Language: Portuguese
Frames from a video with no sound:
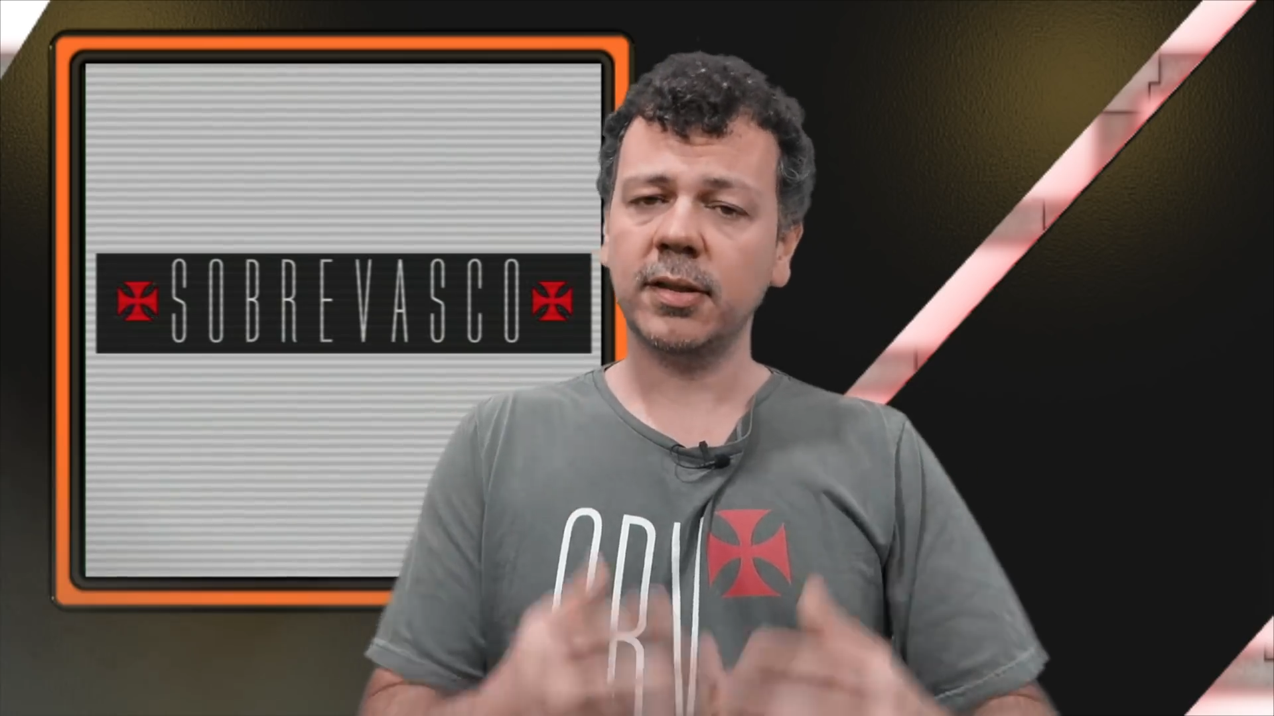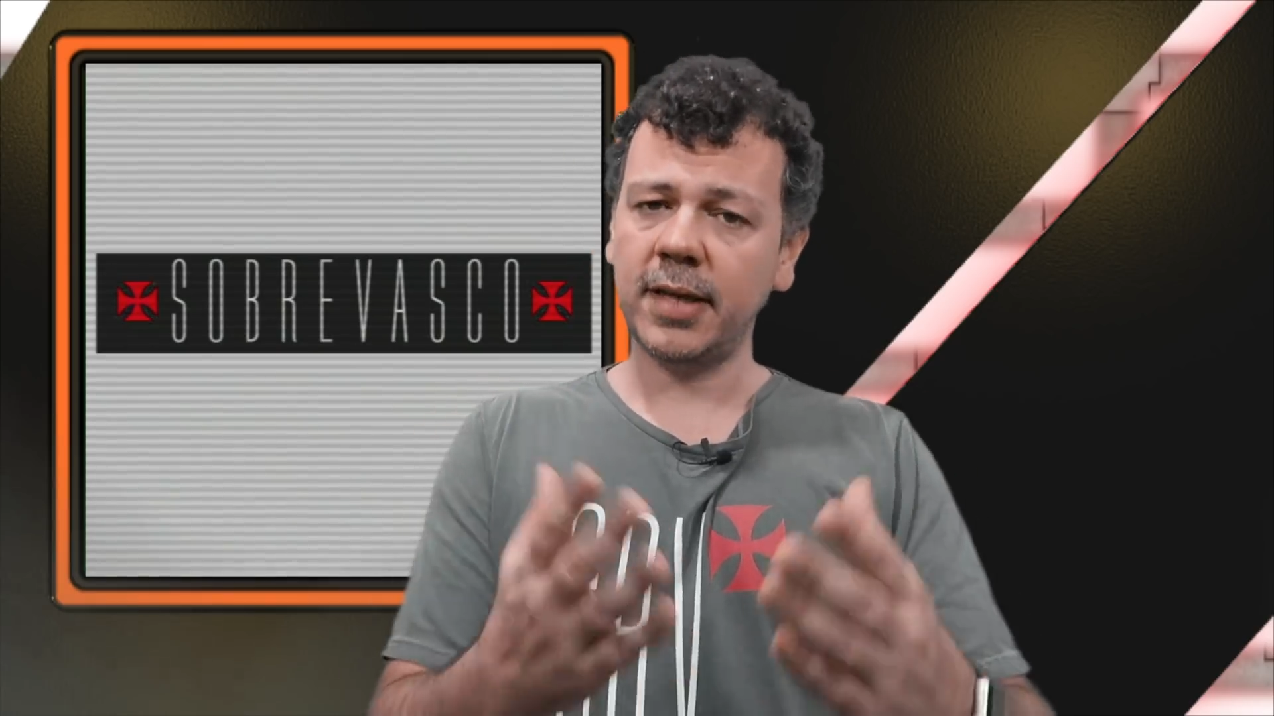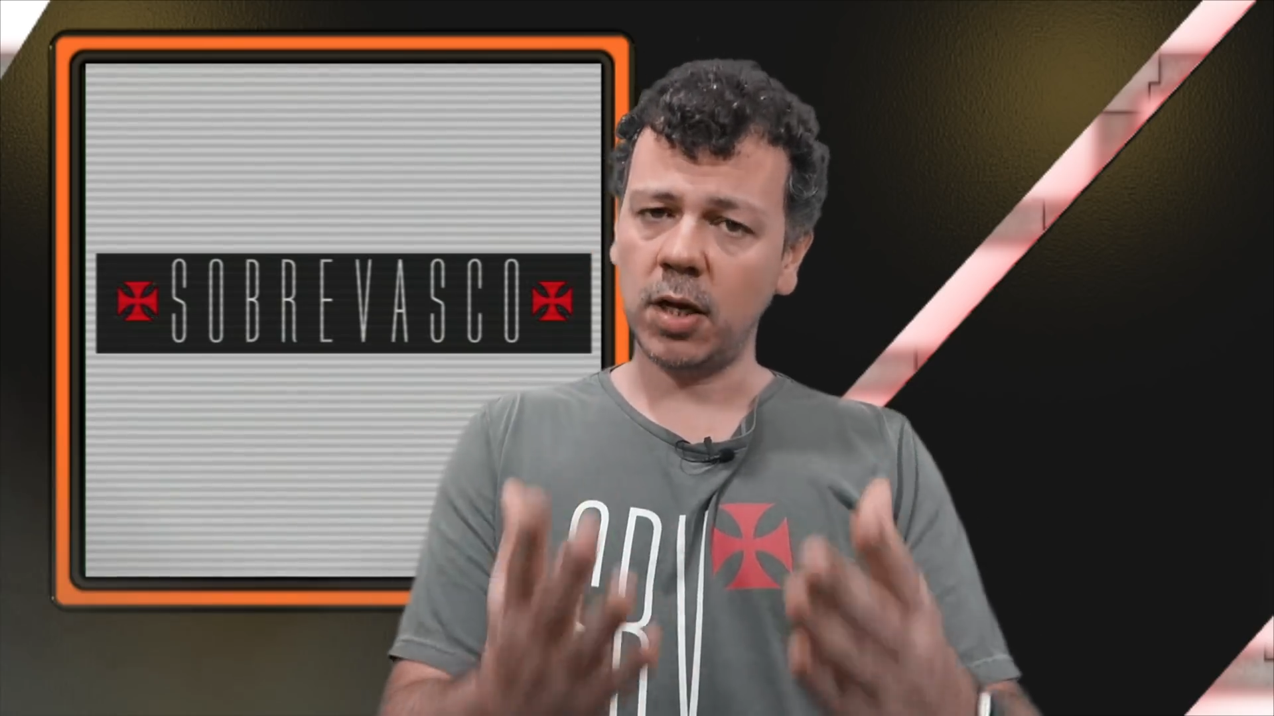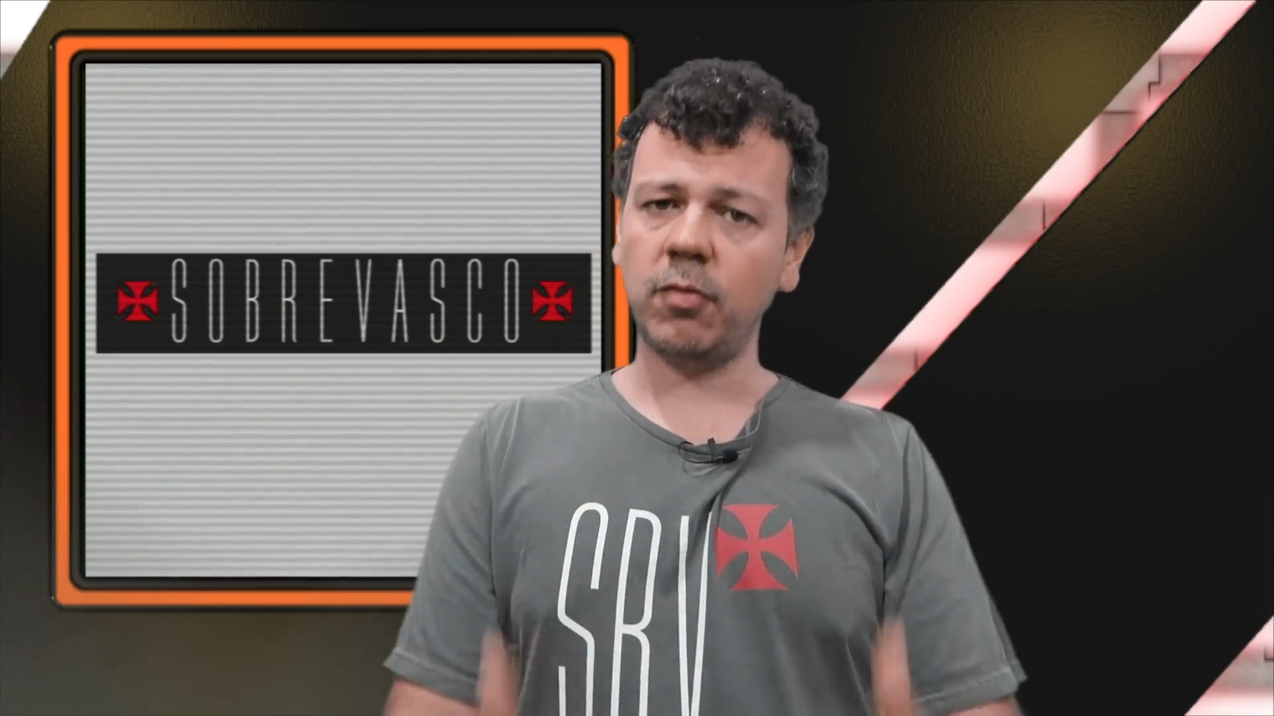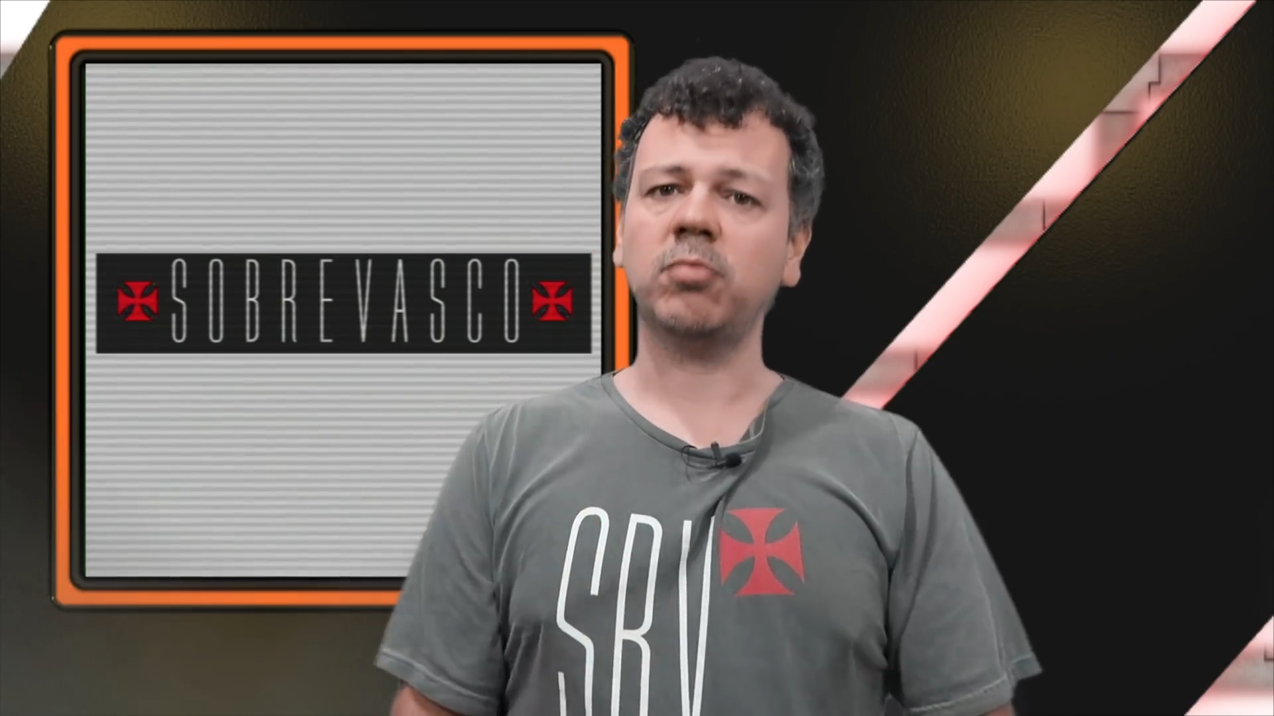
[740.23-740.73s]

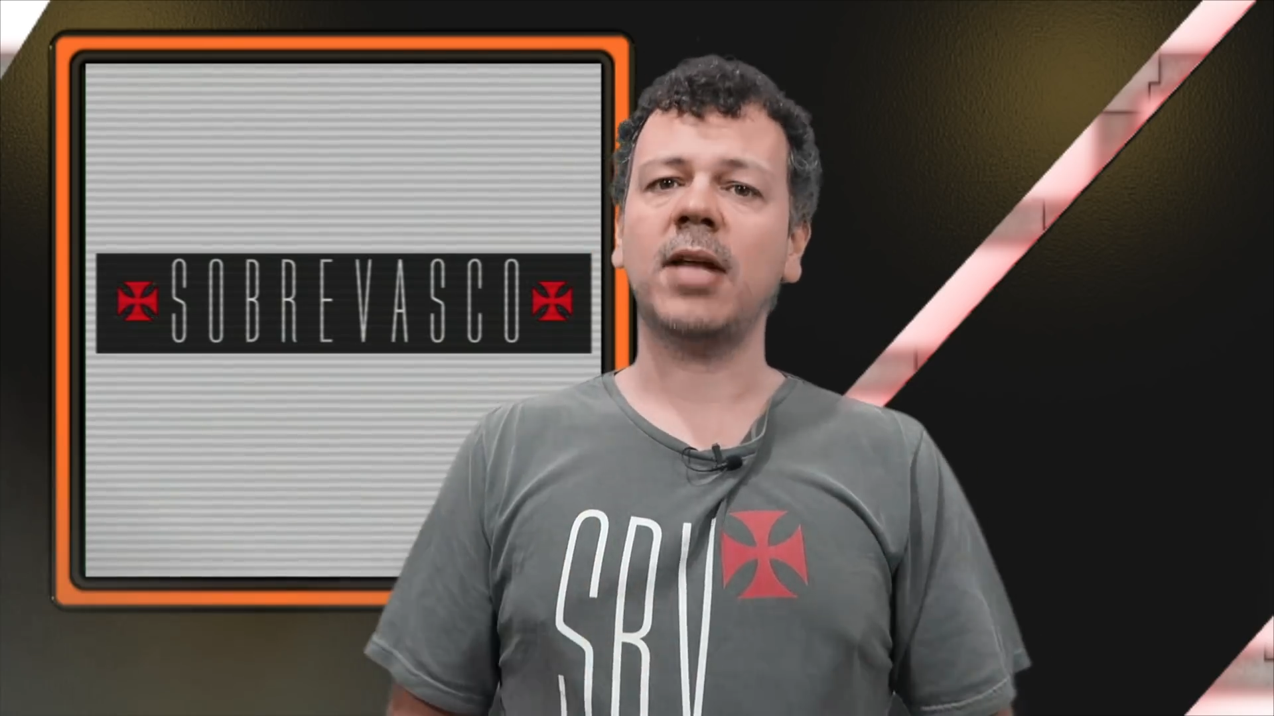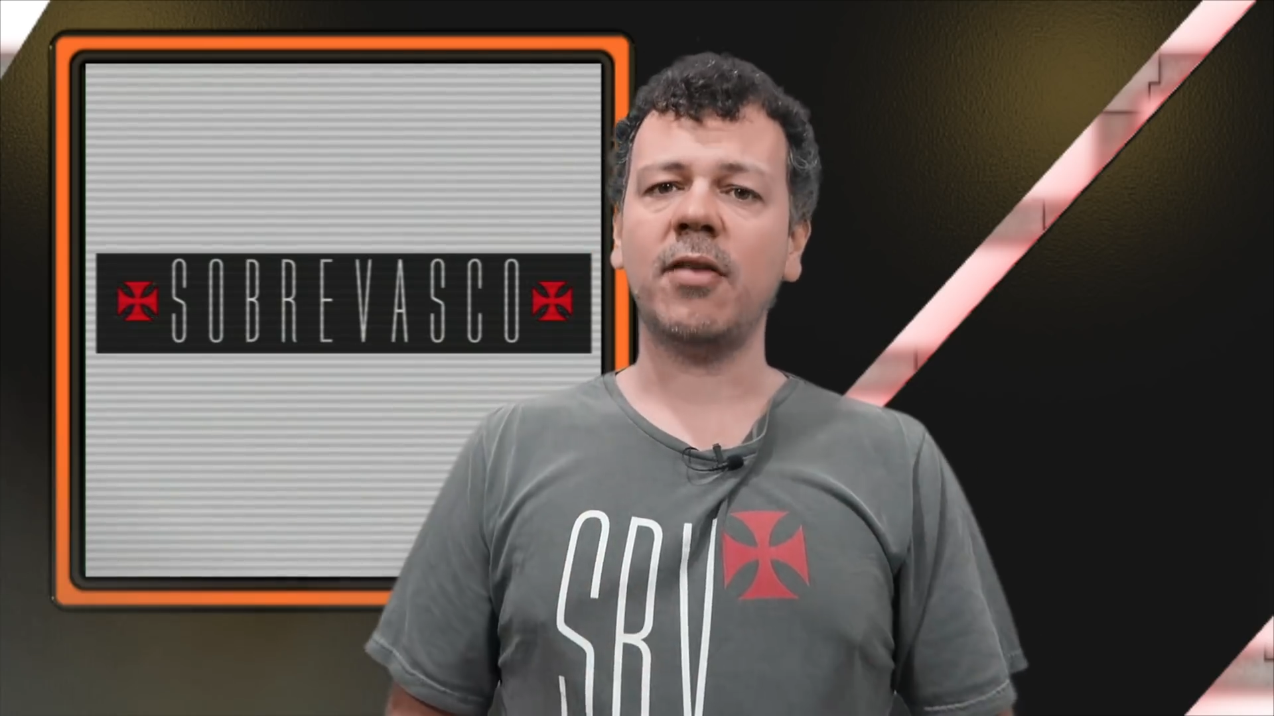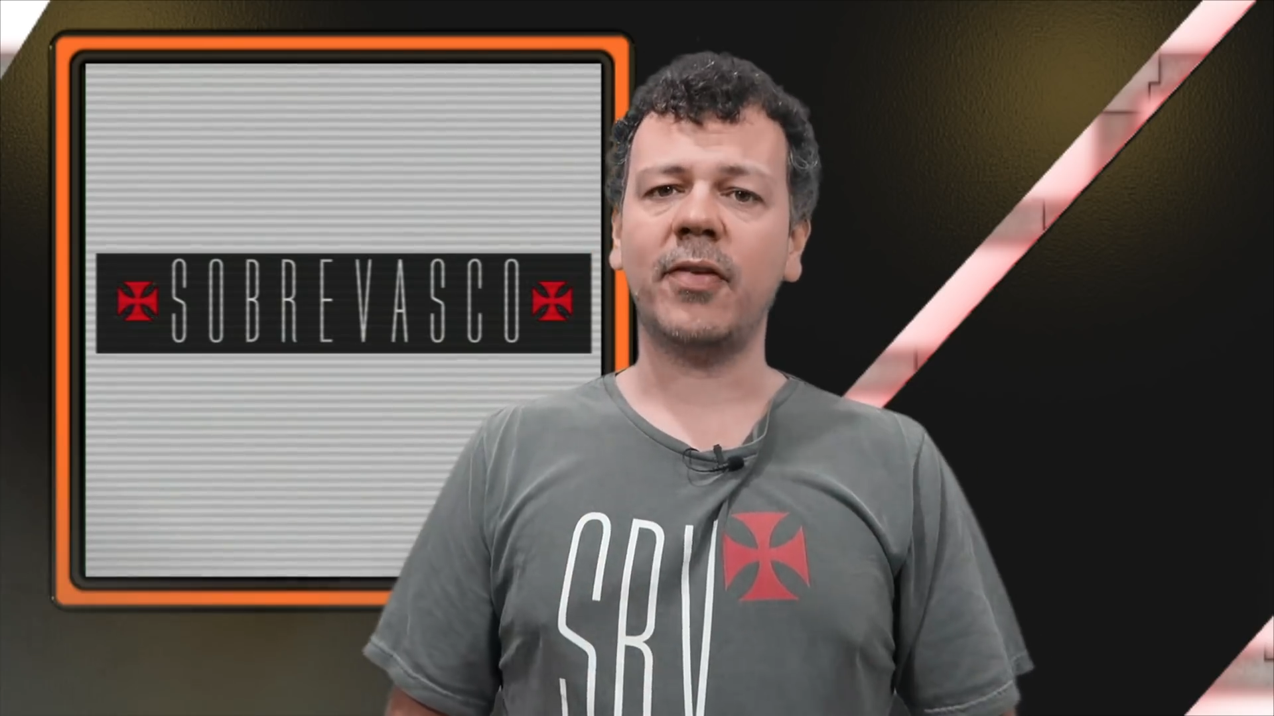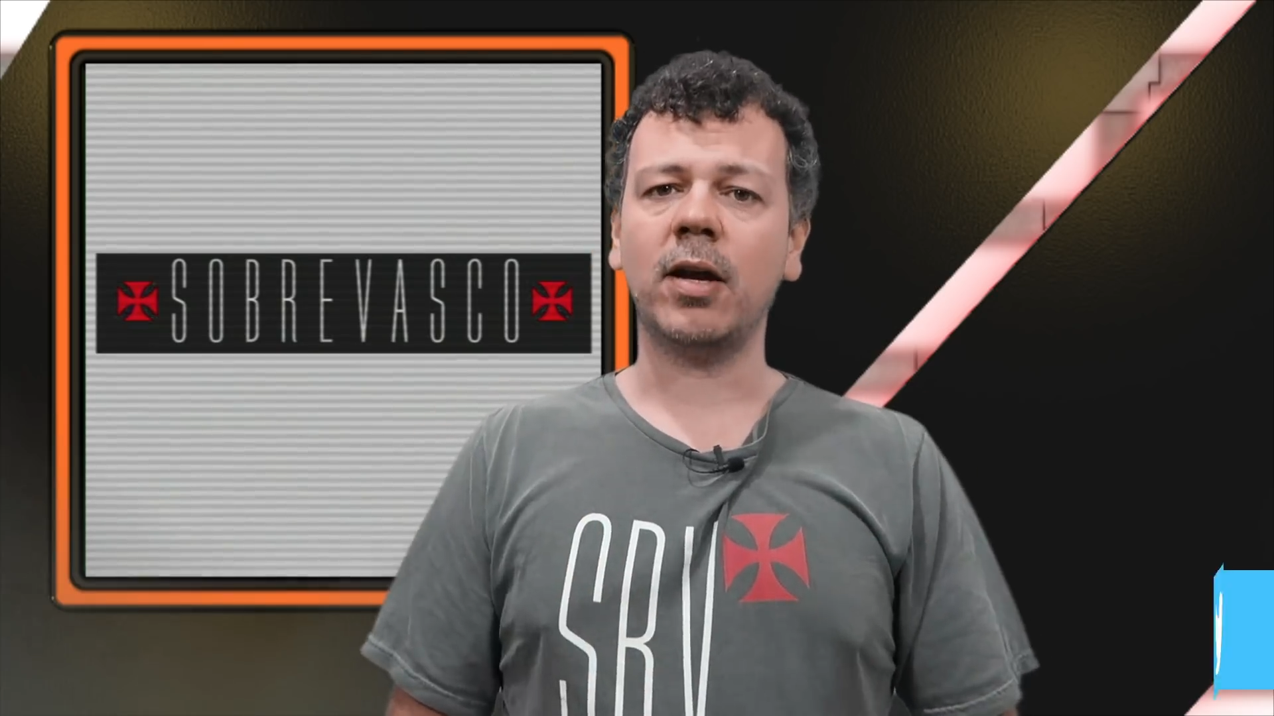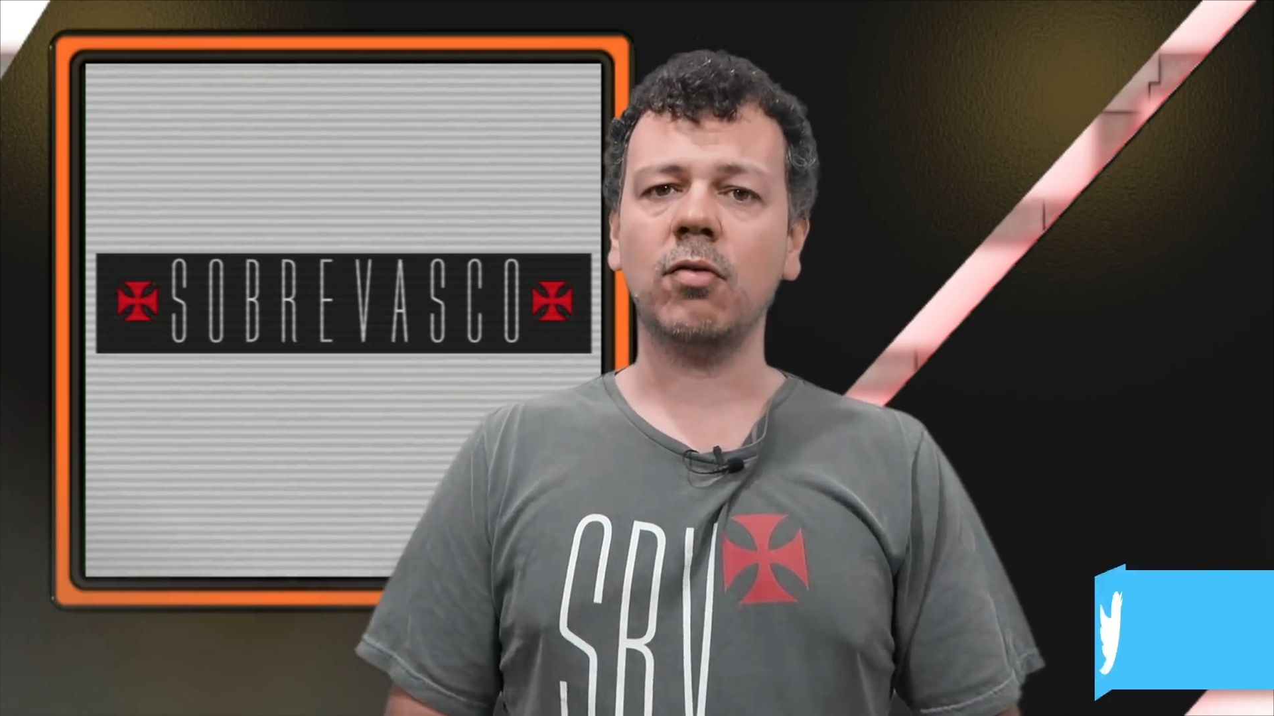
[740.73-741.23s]
quero voltar
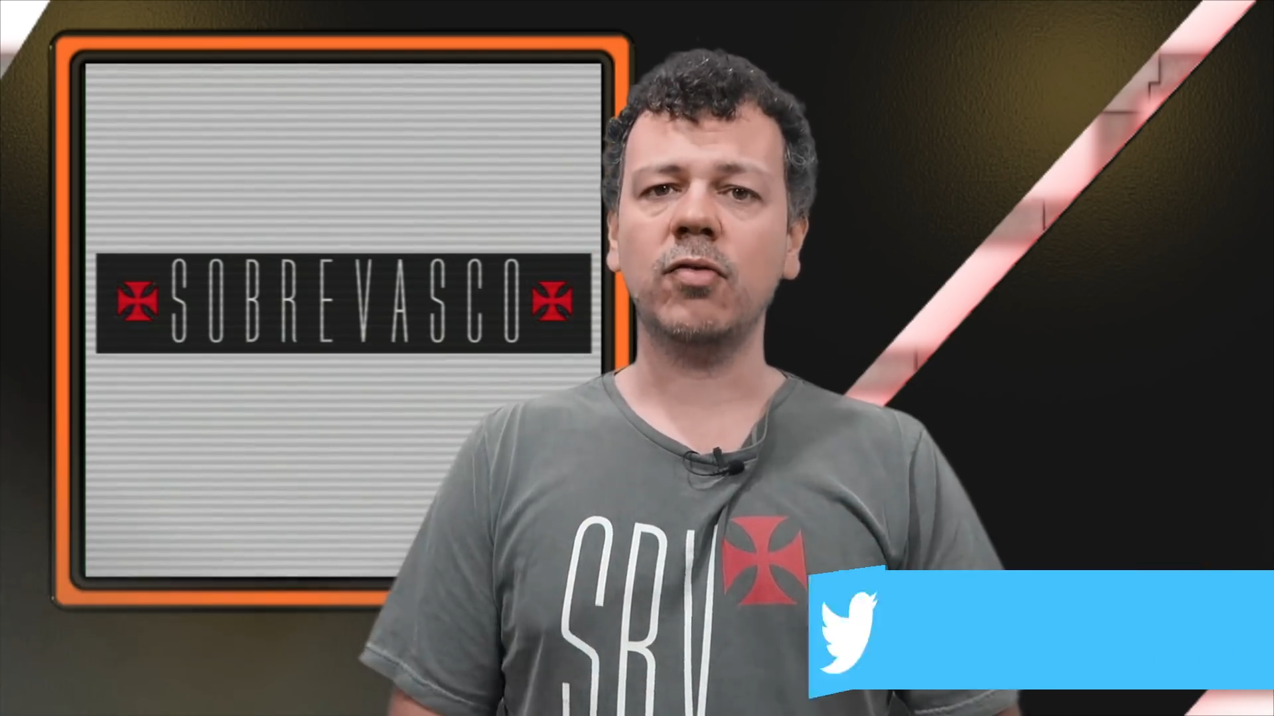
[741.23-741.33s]
a falar